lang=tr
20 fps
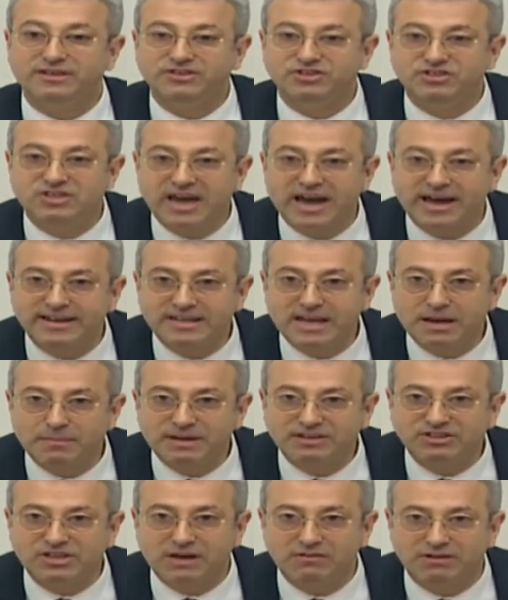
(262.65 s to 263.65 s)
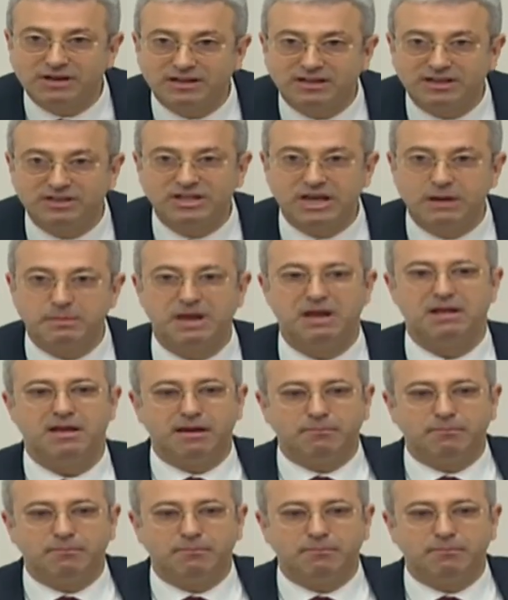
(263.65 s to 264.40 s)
cehenneme çevrildiğinde mi?